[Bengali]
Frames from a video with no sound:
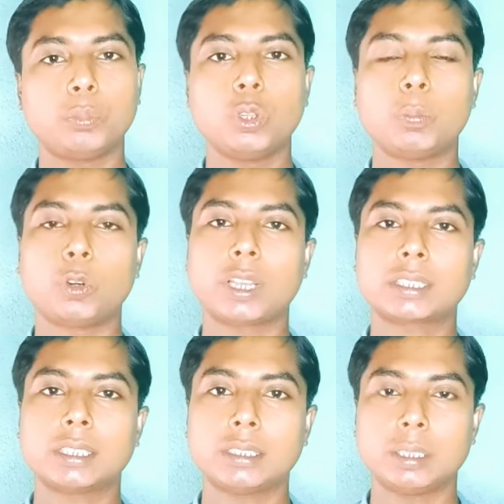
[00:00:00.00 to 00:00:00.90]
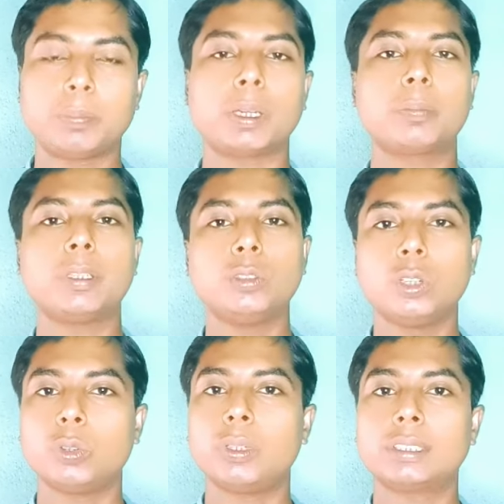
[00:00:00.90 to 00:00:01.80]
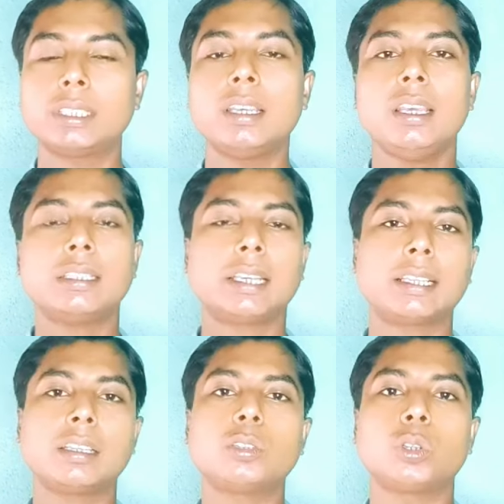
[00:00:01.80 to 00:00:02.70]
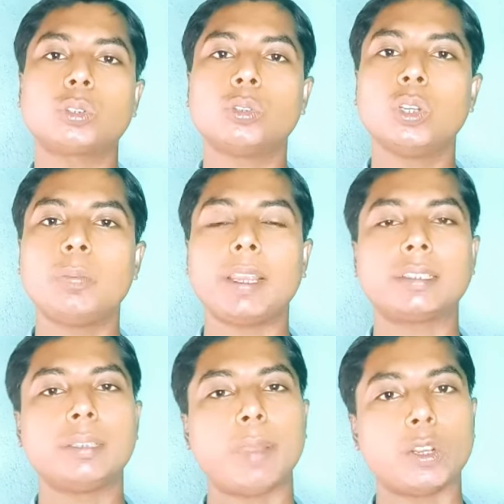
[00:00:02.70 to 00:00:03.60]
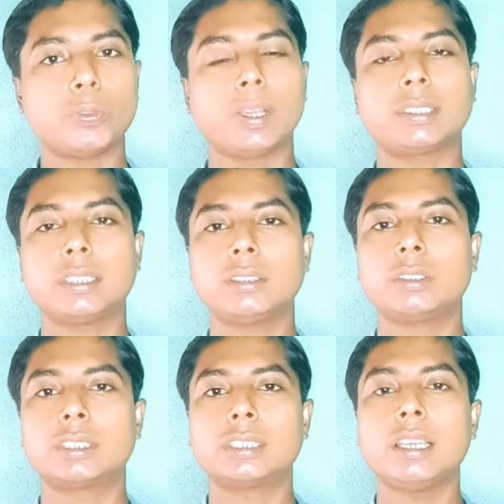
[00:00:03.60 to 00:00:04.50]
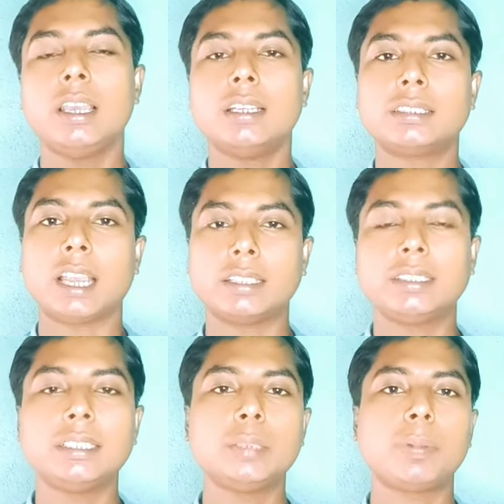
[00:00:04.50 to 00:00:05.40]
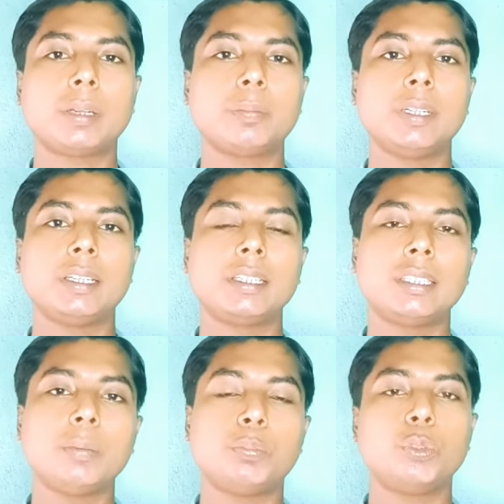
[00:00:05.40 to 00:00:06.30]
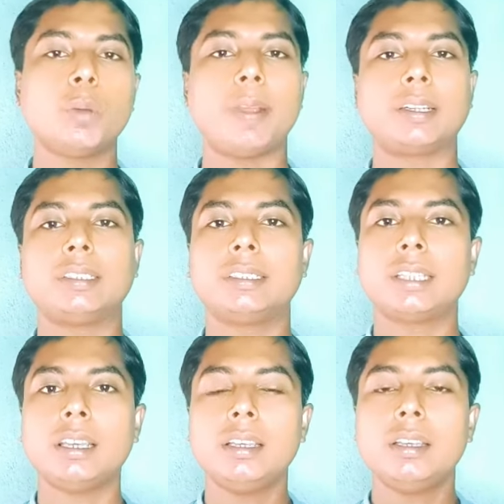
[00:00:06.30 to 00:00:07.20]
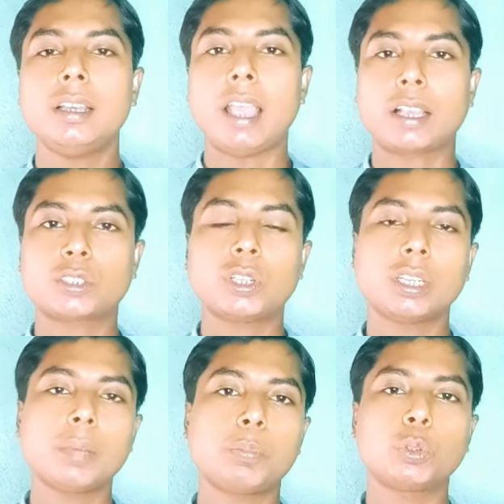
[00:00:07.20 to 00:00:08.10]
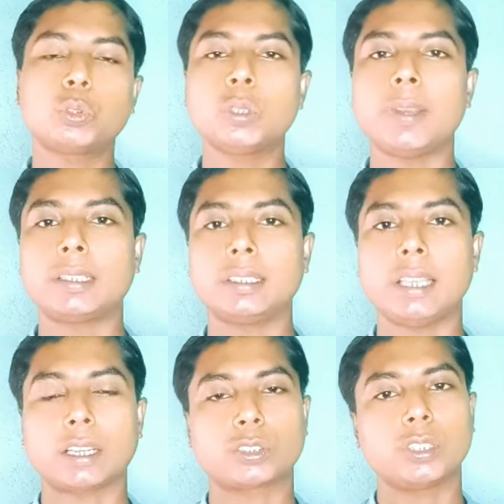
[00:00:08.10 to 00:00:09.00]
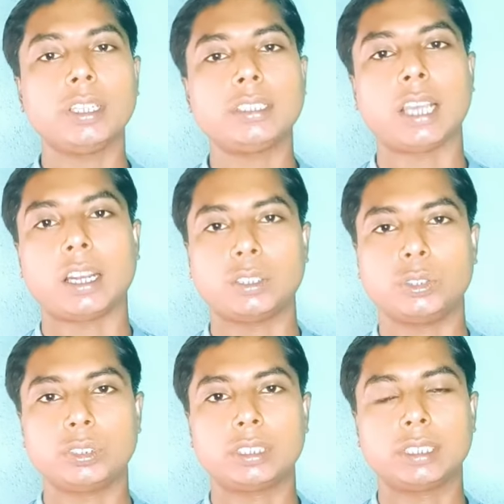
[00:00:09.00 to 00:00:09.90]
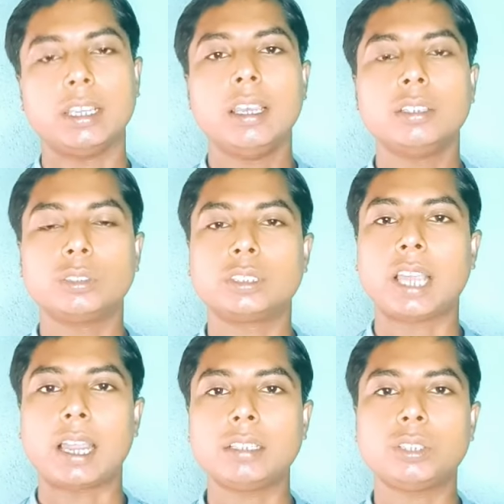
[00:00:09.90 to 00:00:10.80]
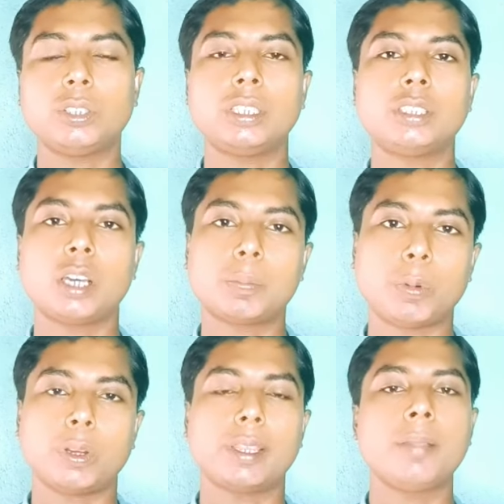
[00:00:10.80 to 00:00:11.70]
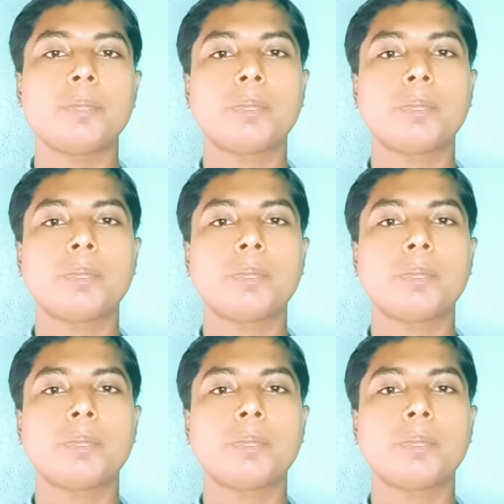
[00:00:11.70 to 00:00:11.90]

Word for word: পুরো প্রোডাকশন ডিপার্টমেন্টগুলো রয়েছে সেখান থেকে যতগুলো ব্যাটারি ম্যানুফ্যাকচারিং হচ্ছে চার্জিং ডিপার্টমেন্টে গিয়ে পুরো ব্যাটারিটা একসঙ্গে প্রচুর ব্যাটারি একসঙ্গে চার্জ হচ্ছে তো চার্জ হয়ে যাওয়ার পরে